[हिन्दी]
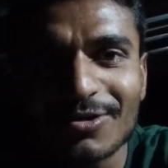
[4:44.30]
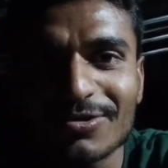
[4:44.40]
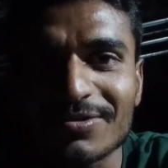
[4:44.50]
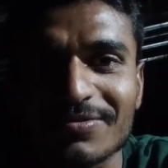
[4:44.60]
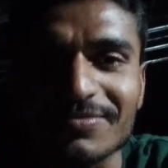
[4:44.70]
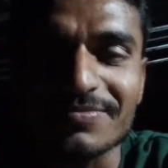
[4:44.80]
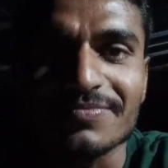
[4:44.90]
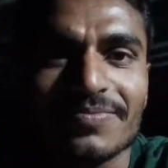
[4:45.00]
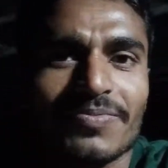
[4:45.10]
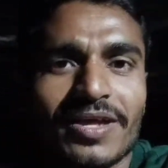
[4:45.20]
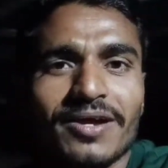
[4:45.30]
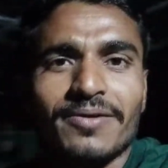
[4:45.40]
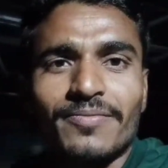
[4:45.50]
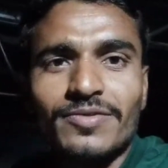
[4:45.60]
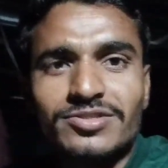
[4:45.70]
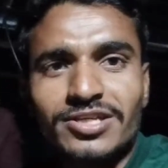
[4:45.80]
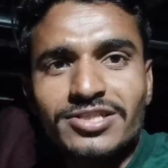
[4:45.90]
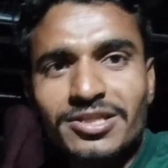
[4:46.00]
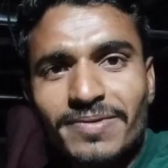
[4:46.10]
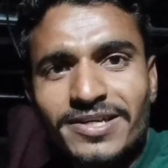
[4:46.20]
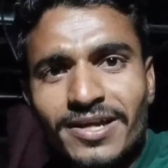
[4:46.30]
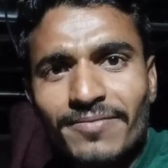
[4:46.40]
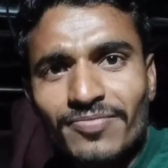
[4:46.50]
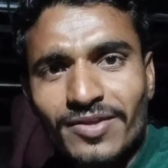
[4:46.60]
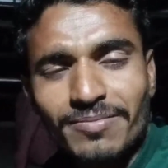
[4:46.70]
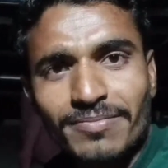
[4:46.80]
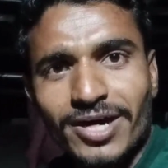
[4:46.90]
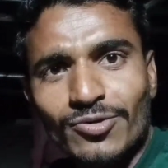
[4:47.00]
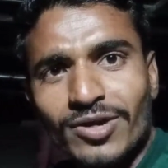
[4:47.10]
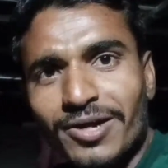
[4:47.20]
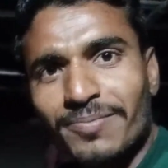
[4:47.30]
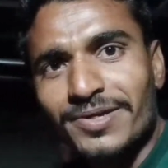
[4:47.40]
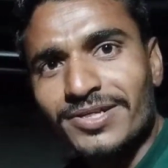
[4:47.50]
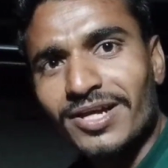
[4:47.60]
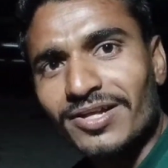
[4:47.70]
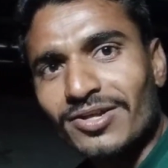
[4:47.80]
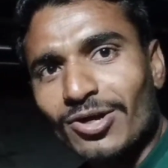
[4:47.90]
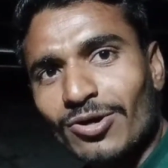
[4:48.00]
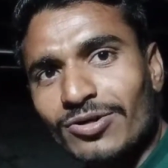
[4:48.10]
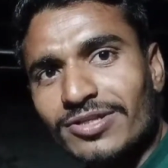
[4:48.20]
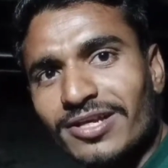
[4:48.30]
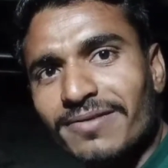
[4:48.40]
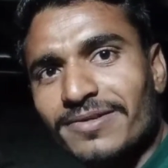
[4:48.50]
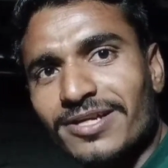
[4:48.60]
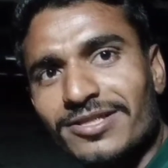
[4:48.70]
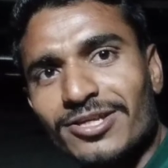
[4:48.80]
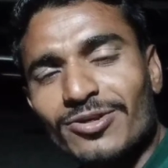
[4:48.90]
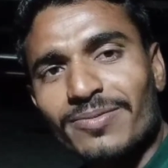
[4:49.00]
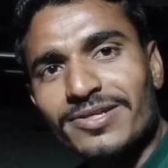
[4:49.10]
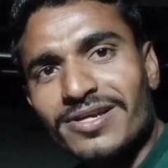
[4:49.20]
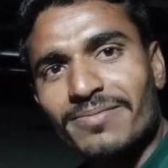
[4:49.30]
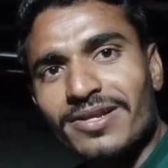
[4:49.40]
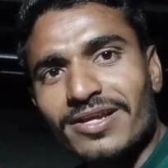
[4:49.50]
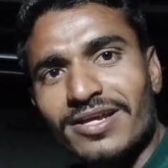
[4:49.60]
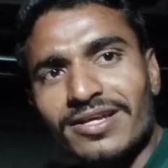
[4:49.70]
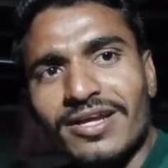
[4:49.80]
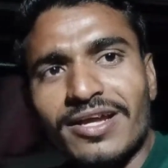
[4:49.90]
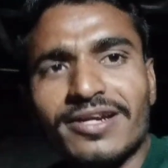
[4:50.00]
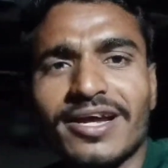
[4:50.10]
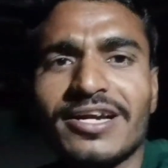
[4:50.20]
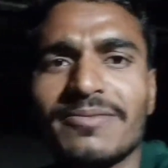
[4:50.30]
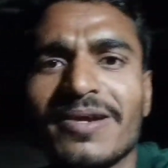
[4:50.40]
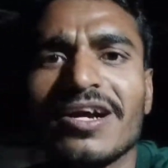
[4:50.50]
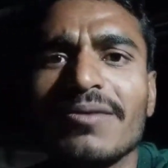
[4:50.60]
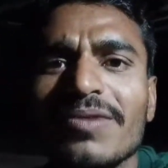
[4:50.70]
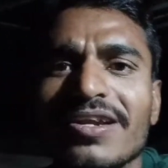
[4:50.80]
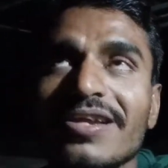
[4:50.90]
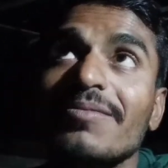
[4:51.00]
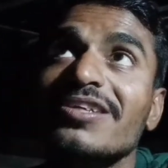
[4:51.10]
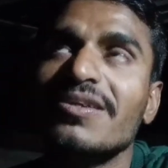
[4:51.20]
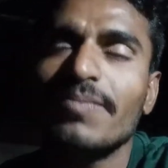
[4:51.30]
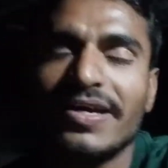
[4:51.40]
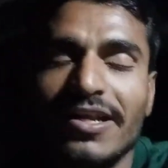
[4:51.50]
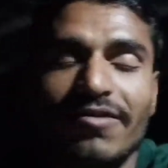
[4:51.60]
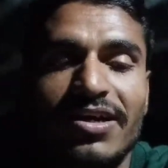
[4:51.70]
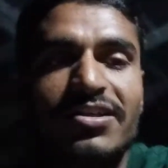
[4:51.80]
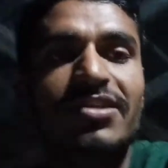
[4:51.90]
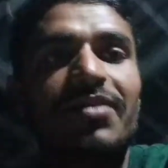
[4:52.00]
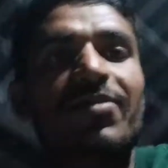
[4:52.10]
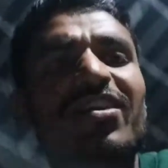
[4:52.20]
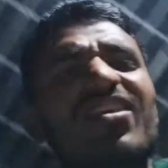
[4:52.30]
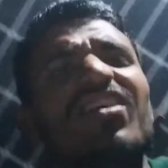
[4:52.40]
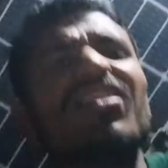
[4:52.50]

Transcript: तो संजीत भैया अनुराग भैया और दया भैया तीनों भैया मिल के नाइट में काम कर रहे हैं भाई साहब पैनल वगैरह सेटअप कर रहे